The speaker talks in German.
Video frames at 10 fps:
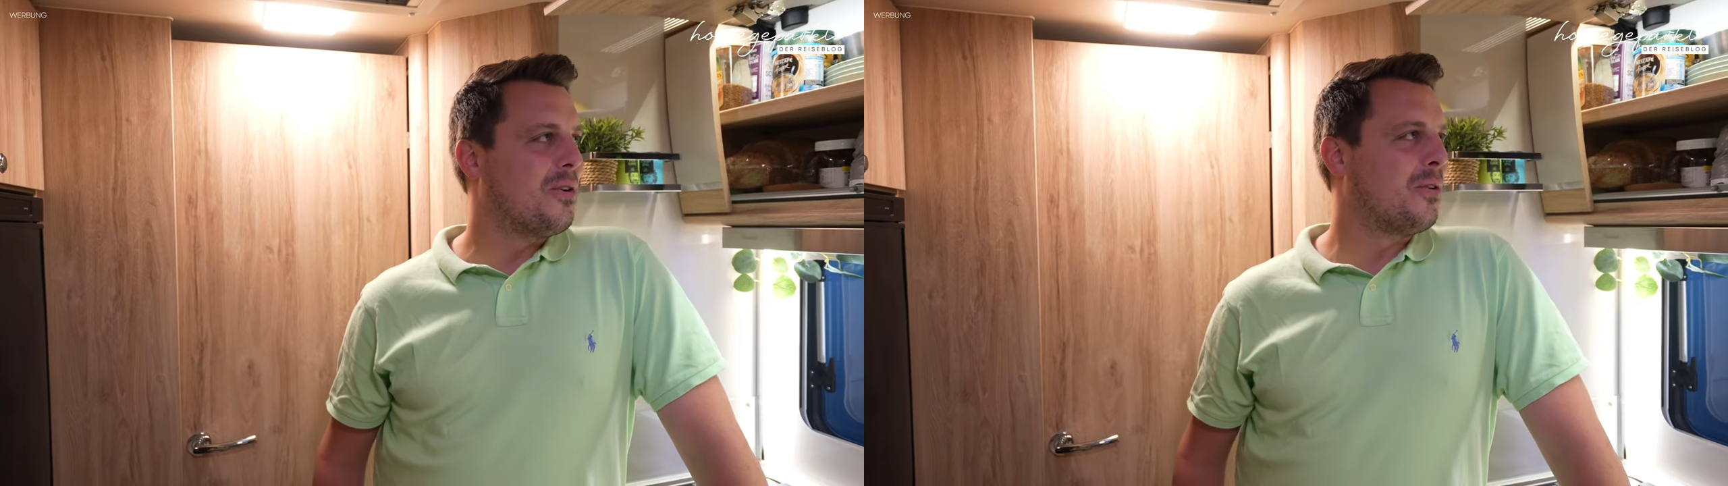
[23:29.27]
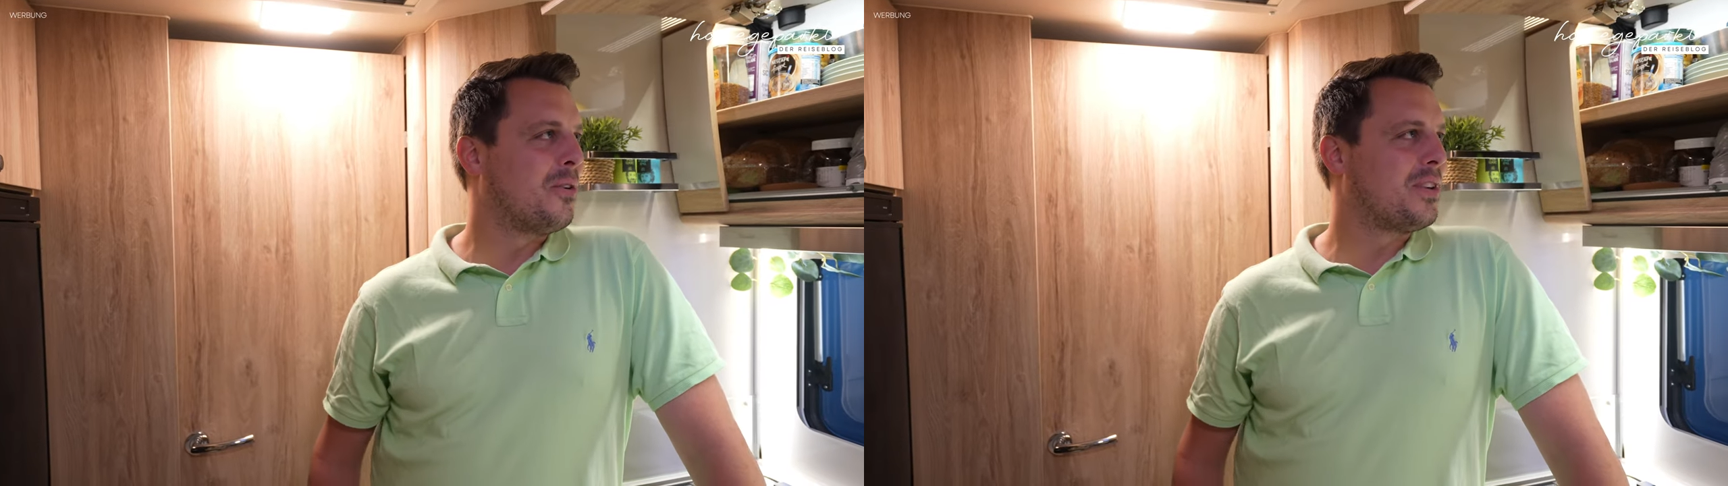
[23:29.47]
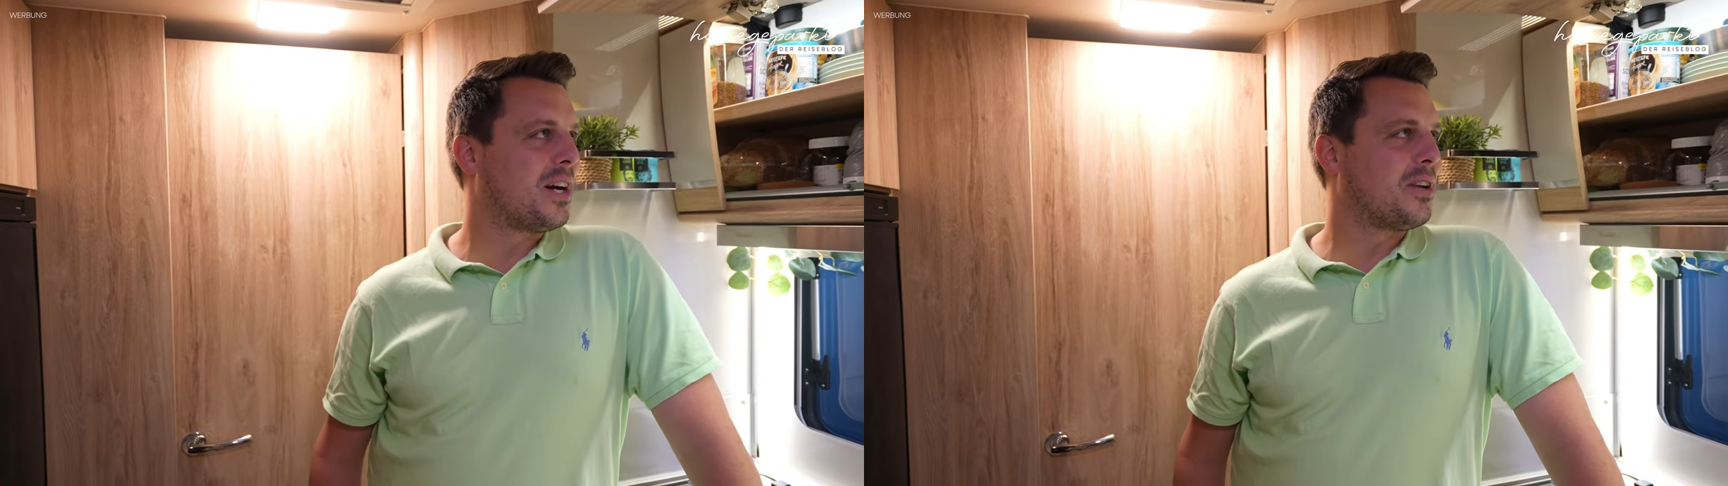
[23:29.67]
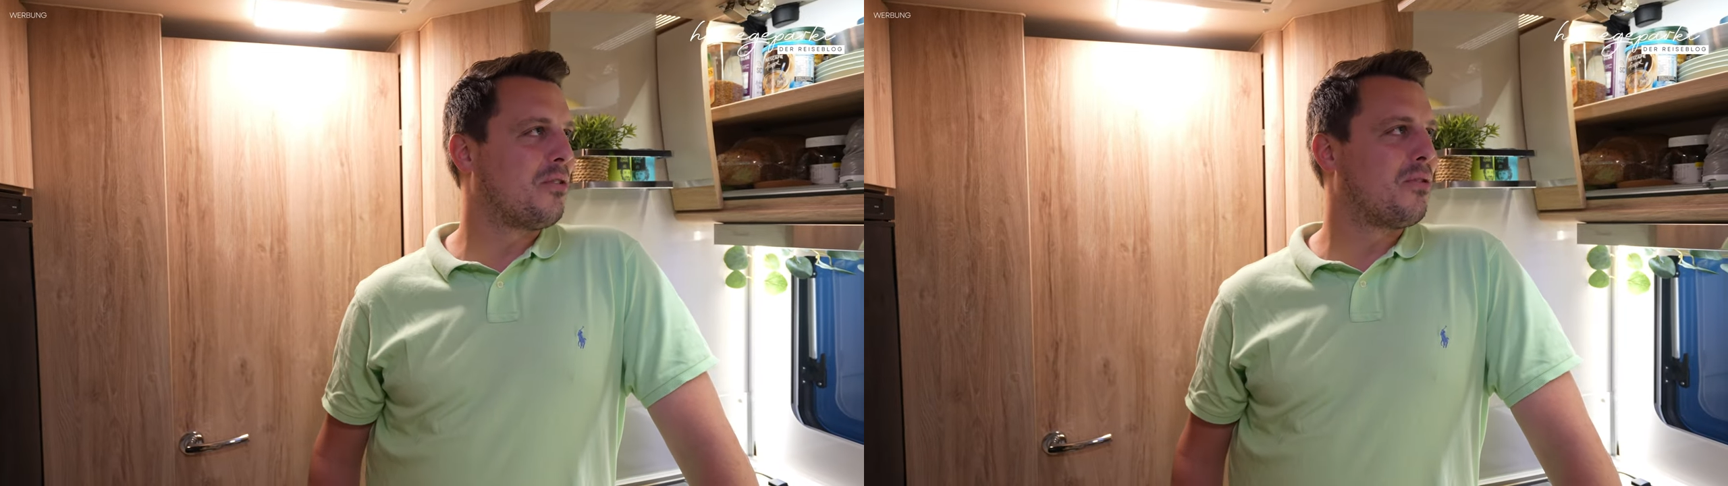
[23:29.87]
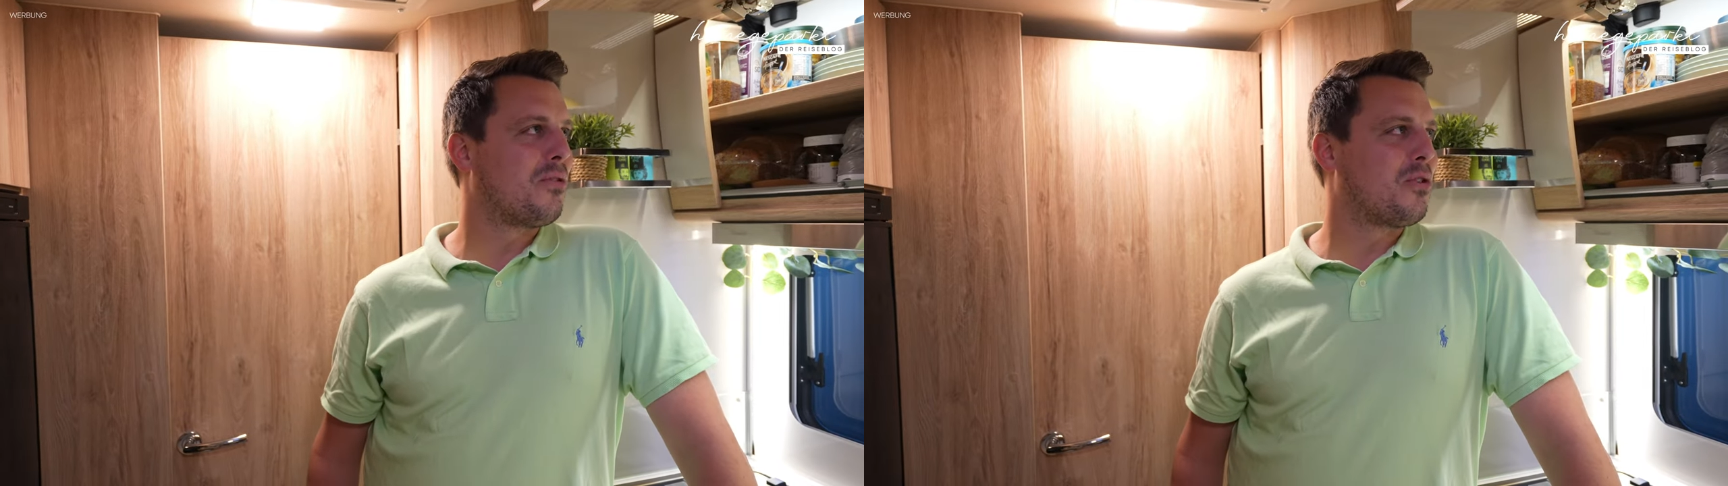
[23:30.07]
Und ja, ich
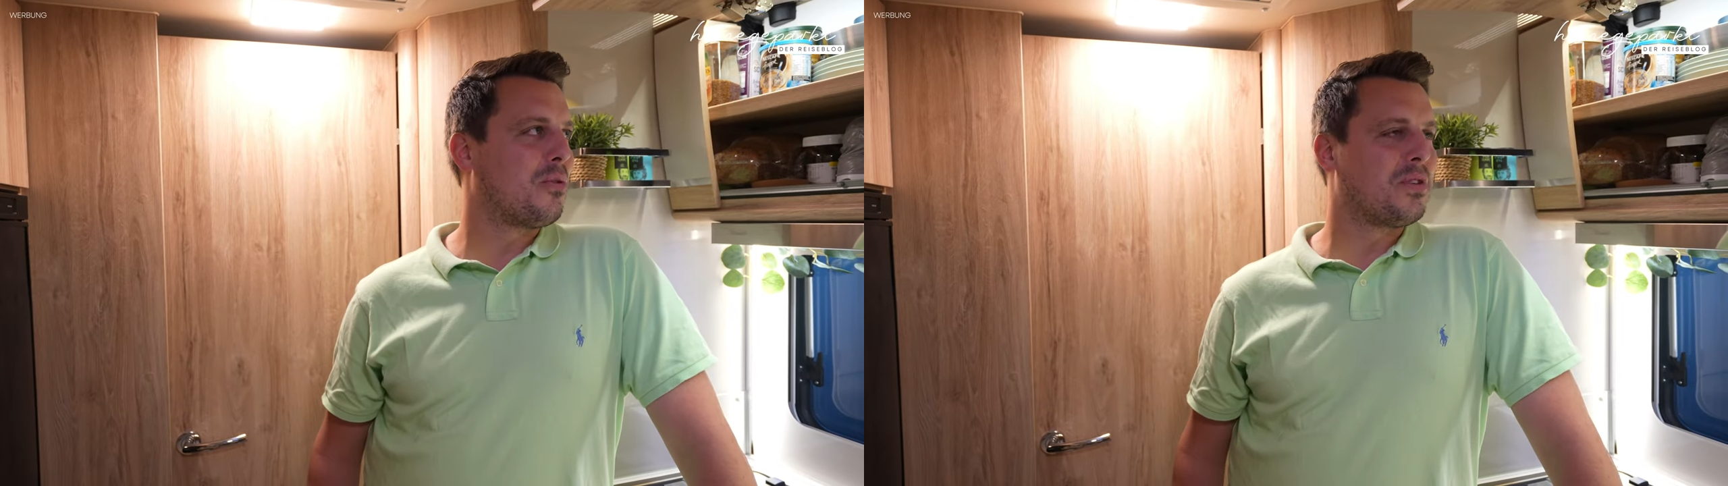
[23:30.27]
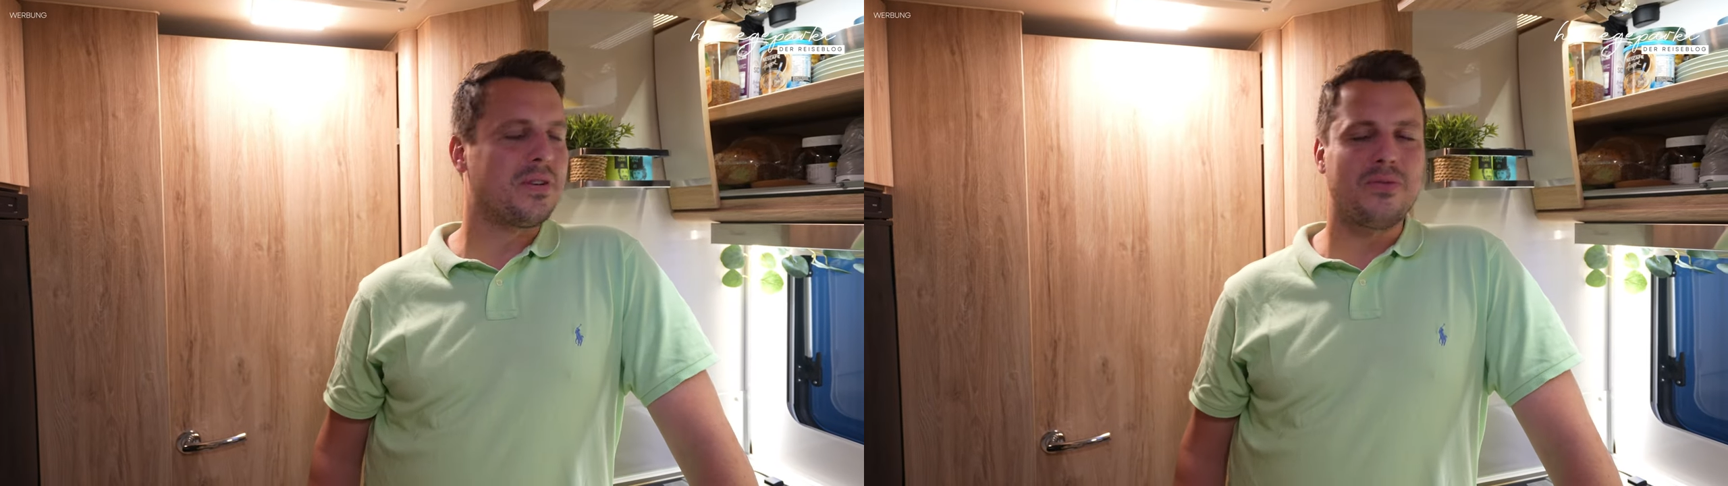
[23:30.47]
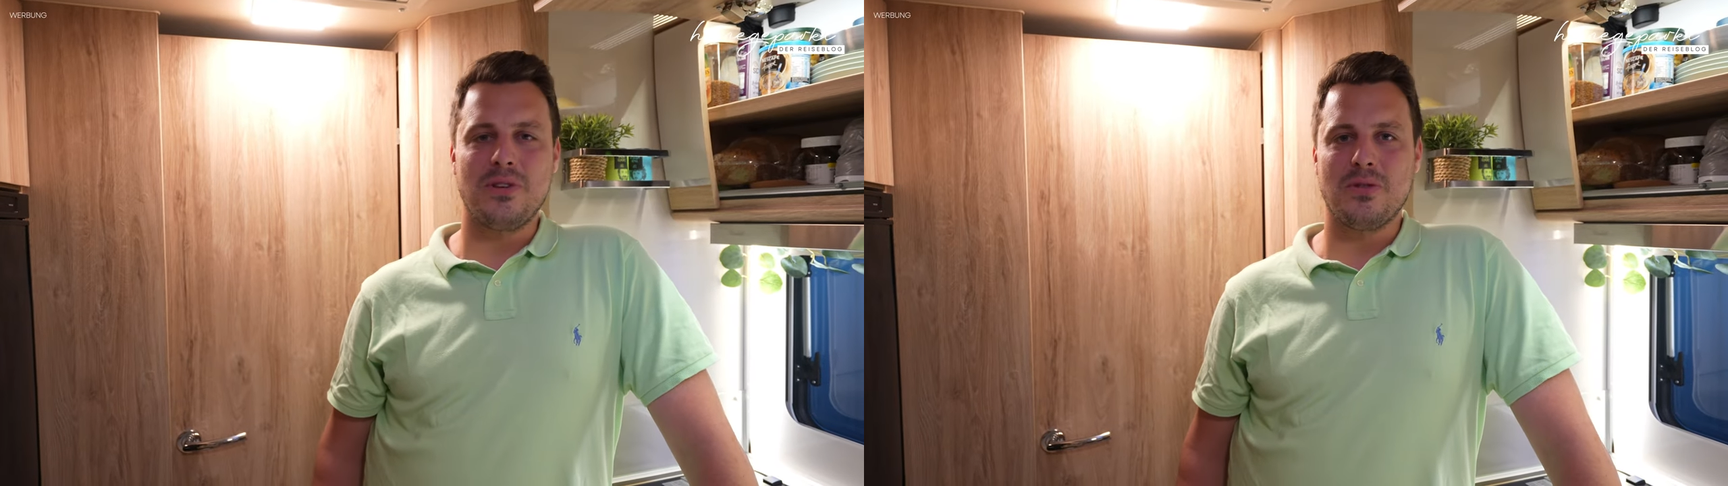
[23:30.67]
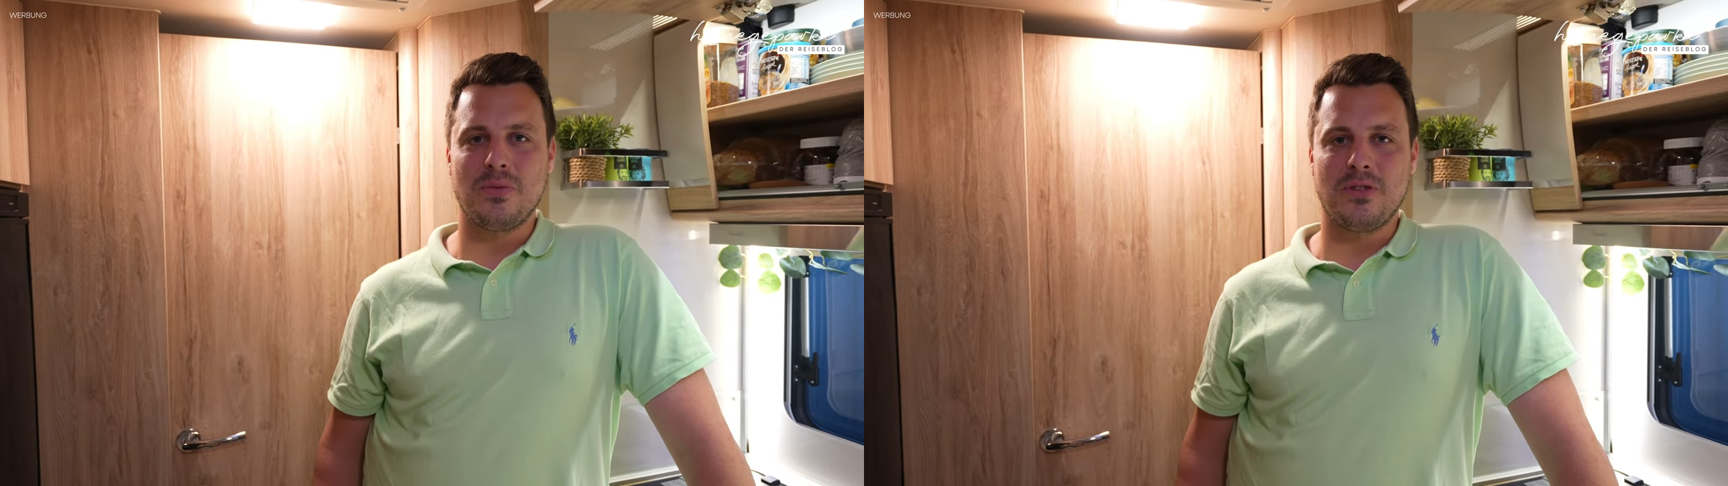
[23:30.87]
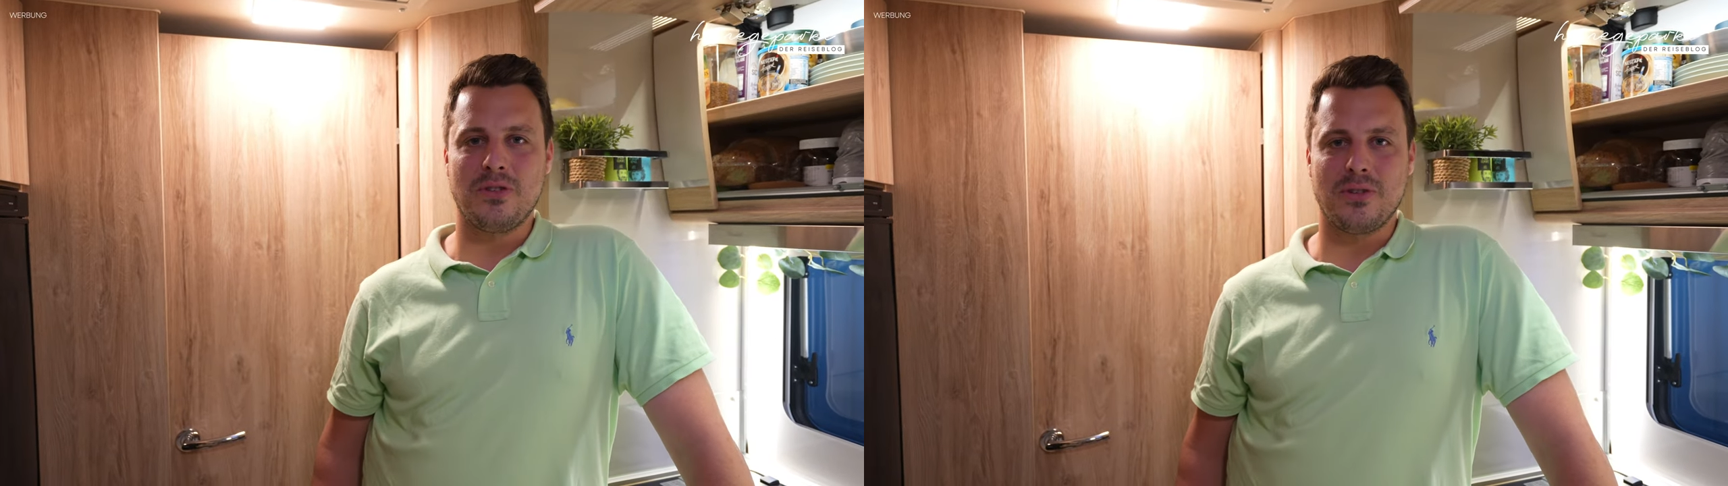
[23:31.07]
hoffe, wir konnten mit dem Video ein
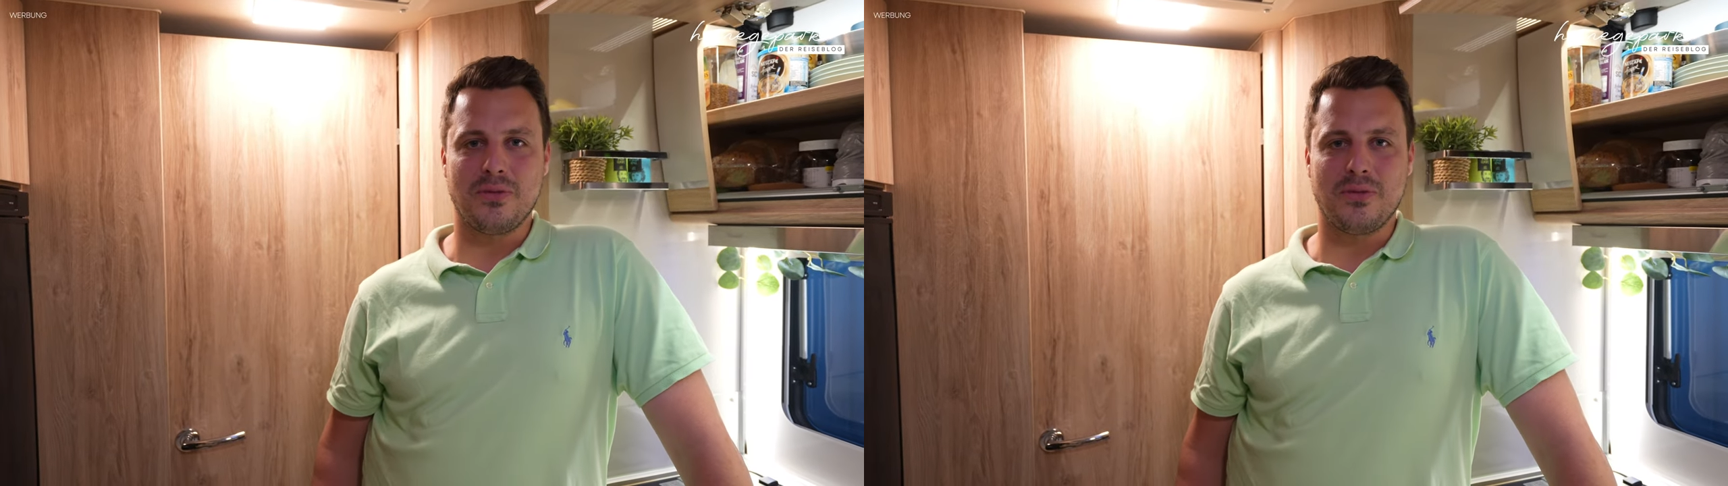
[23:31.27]
bisschen